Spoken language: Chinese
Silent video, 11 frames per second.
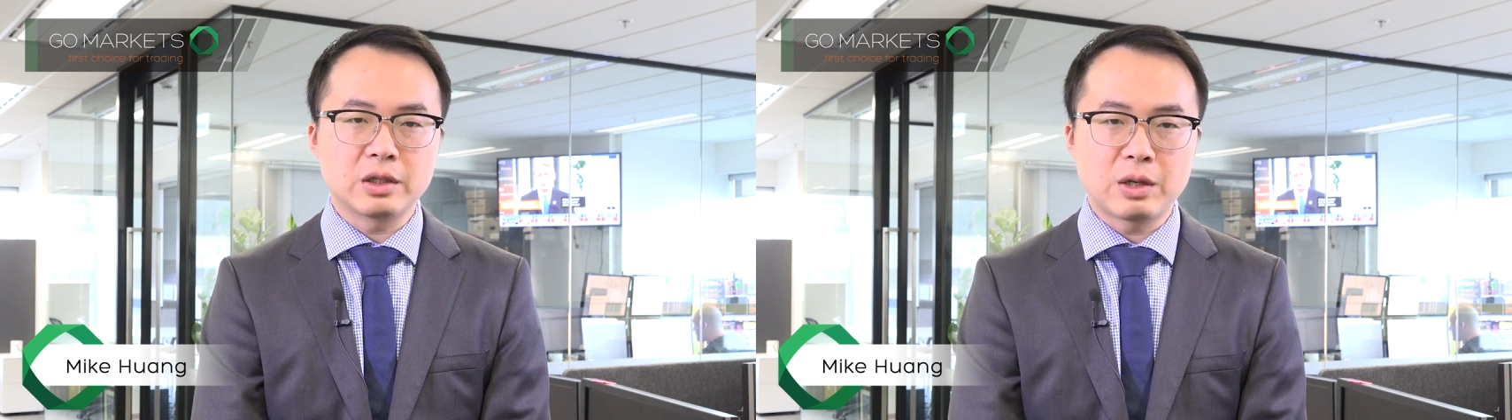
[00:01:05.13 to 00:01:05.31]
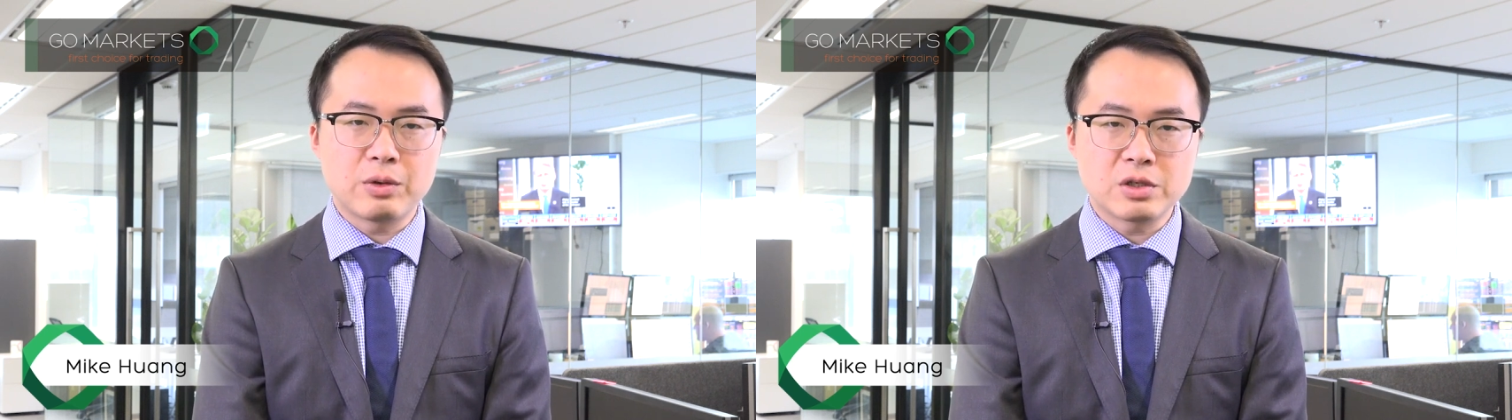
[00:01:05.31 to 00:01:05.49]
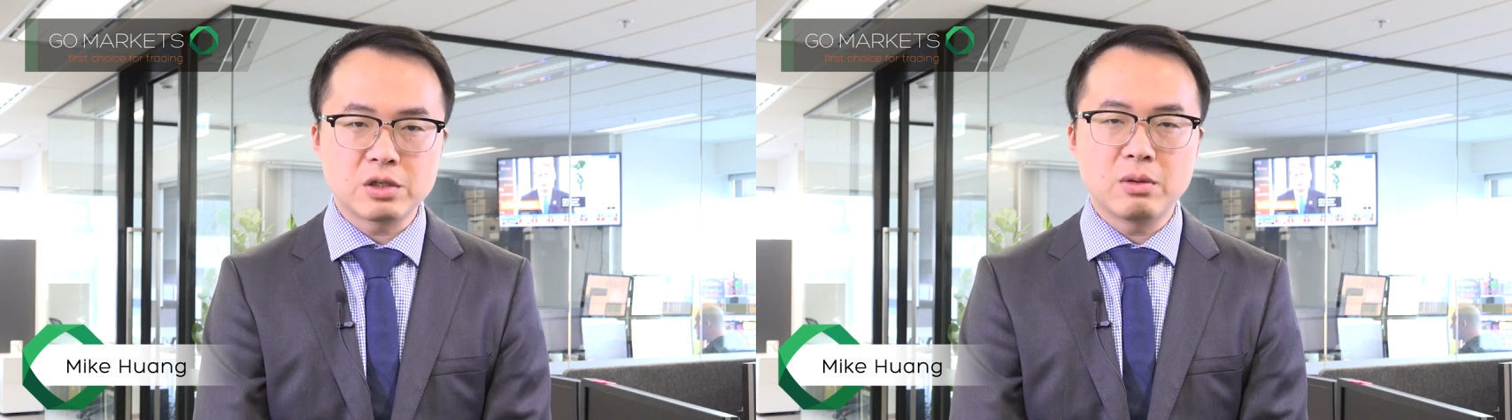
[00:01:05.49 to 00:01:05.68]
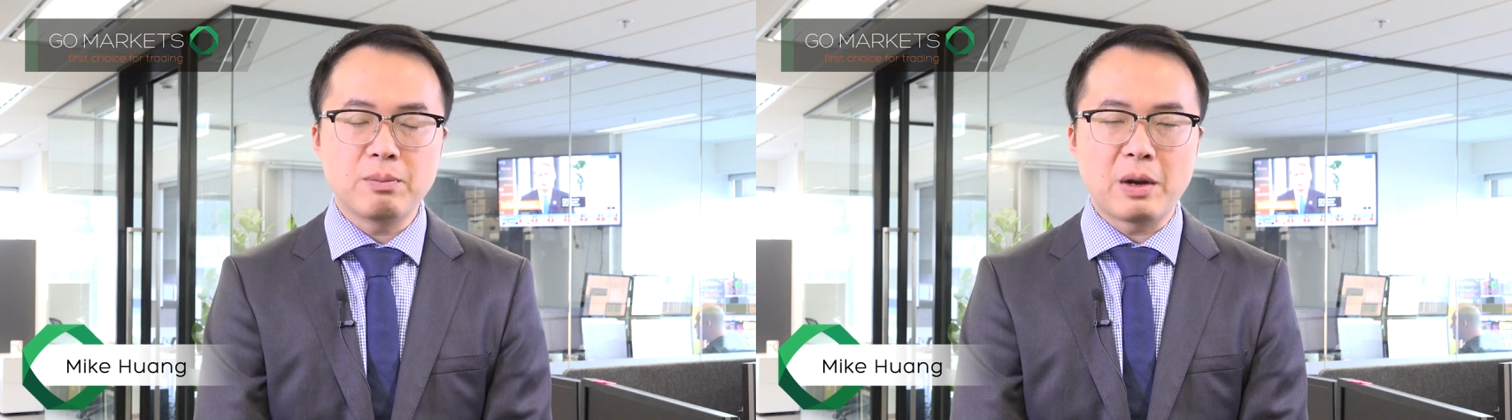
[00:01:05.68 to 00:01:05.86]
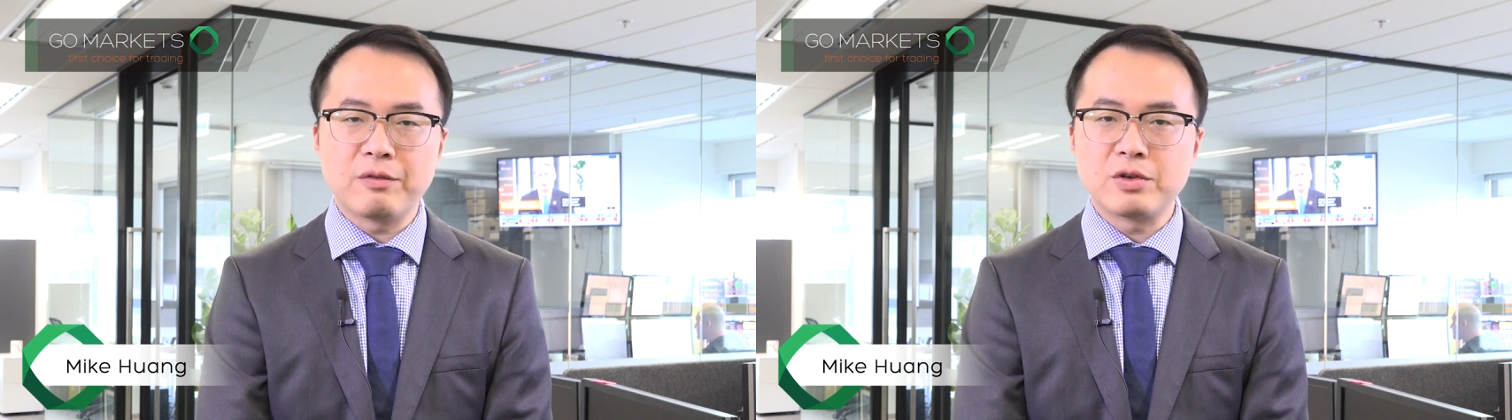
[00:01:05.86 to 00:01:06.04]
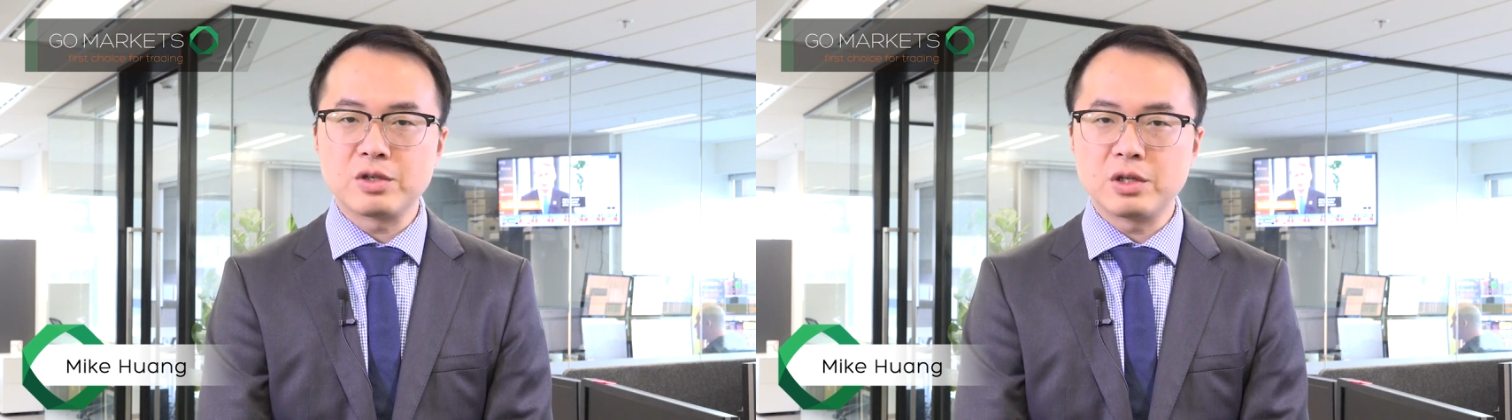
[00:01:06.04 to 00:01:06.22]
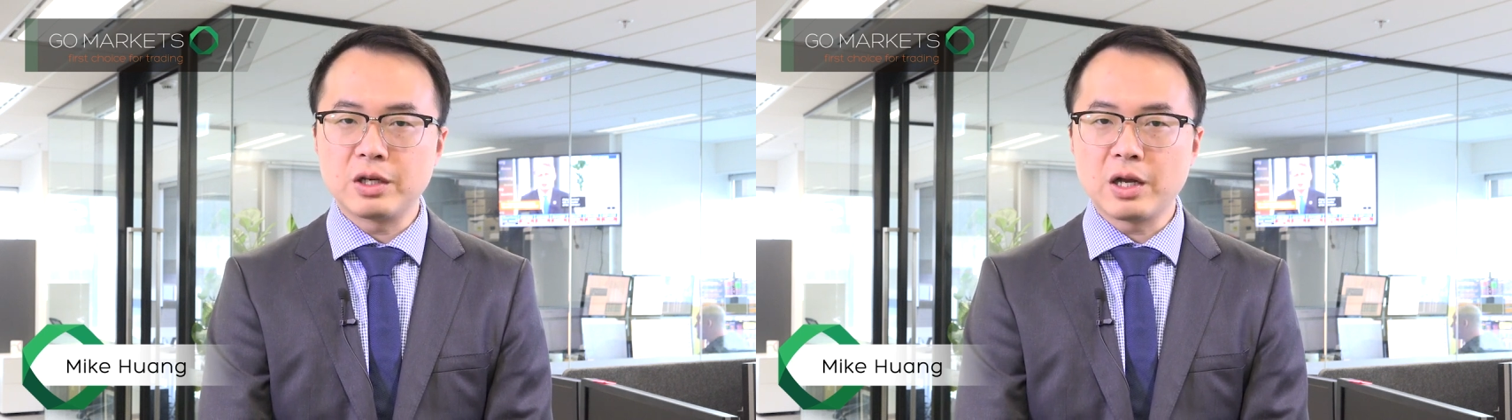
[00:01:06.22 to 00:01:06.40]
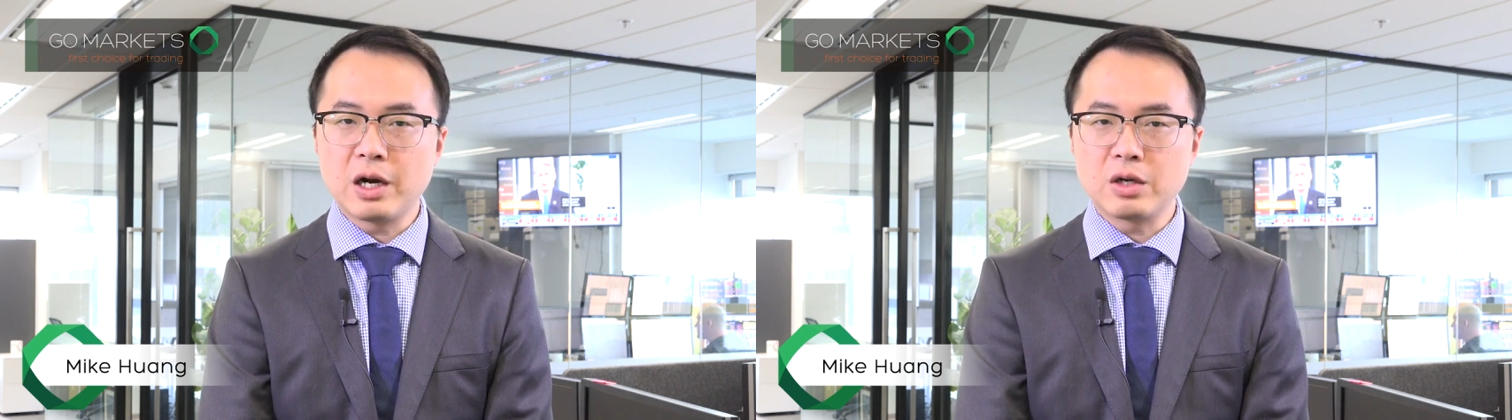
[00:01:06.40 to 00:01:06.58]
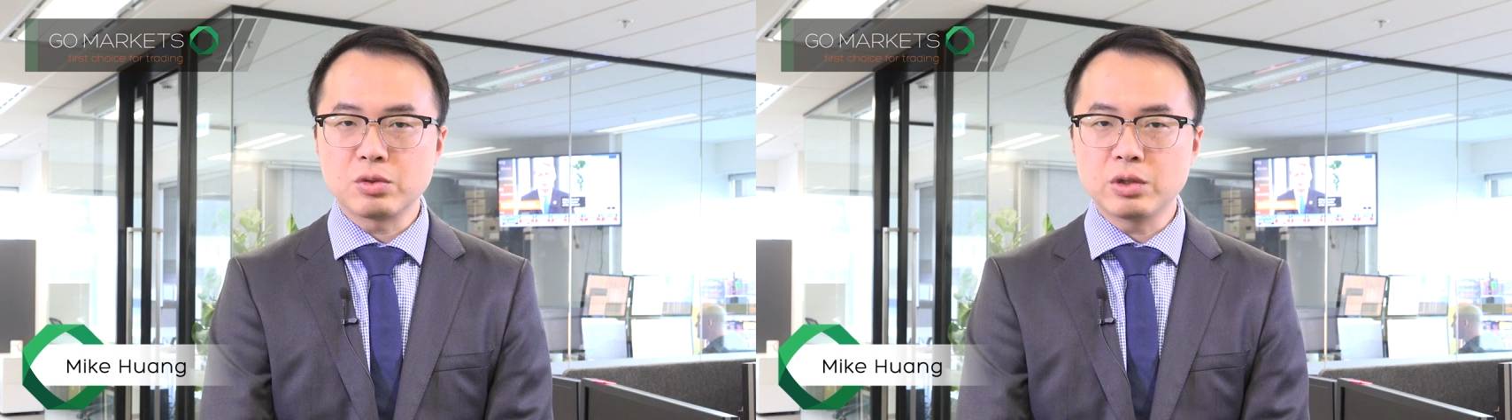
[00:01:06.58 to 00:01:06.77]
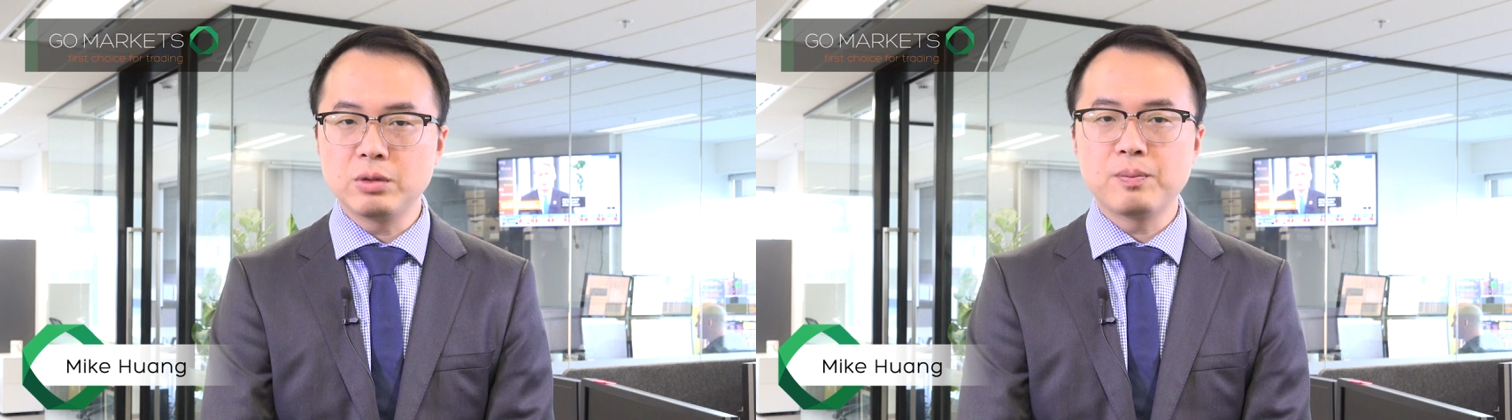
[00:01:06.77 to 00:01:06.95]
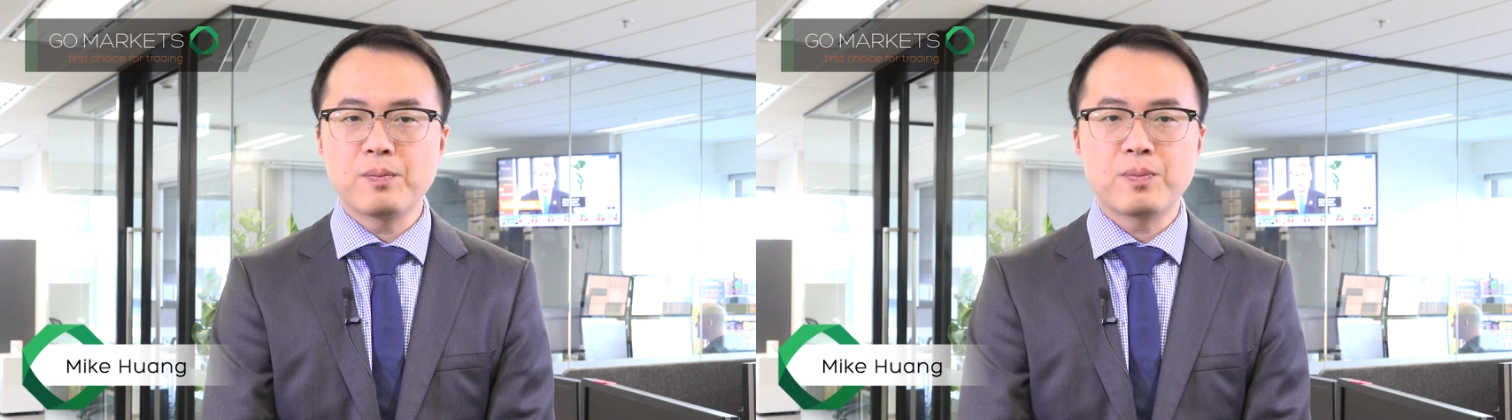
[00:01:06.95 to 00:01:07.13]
大约是百分之零点二左右。